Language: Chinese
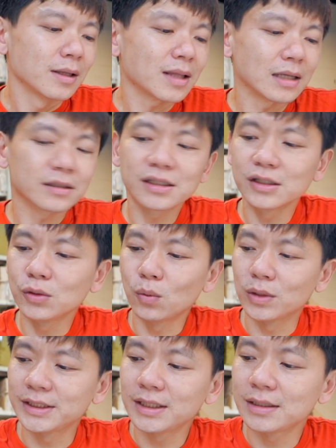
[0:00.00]
但是
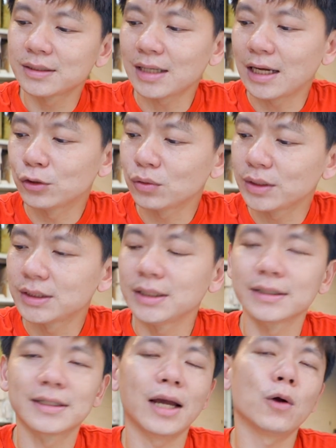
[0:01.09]
我现在最
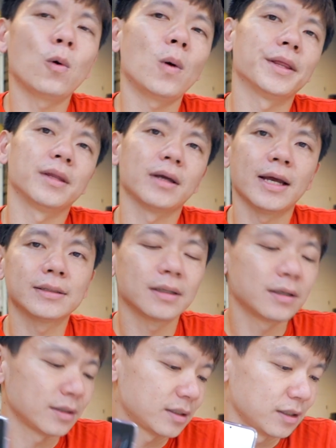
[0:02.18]
近在换的 S
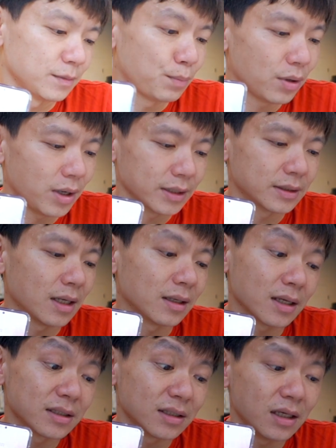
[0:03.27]
二十 Plus 啊，
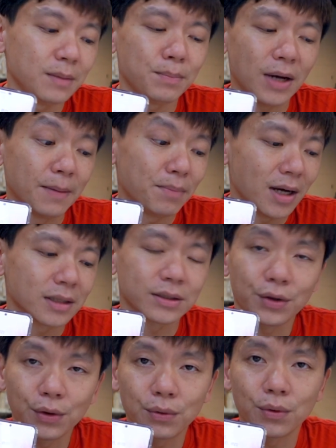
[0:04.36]
它是一百八十
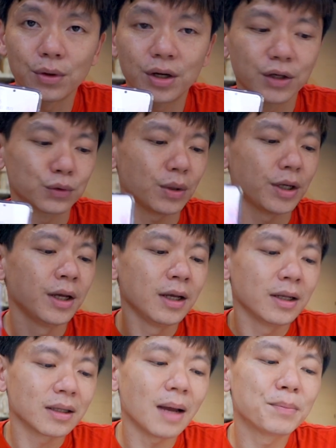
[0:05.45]
六公克，所以
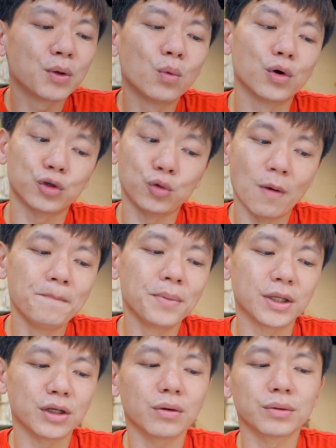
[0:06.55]
它比我原
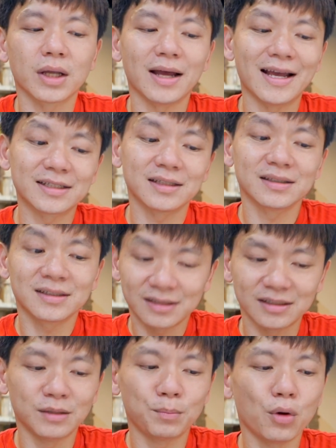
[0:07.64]
本用的 S
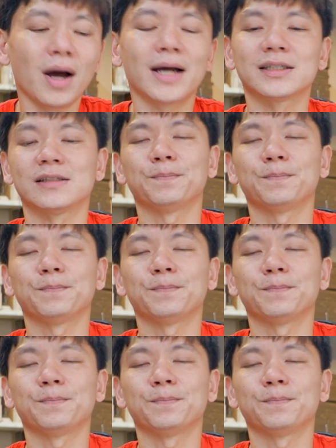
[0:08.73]
十 Plus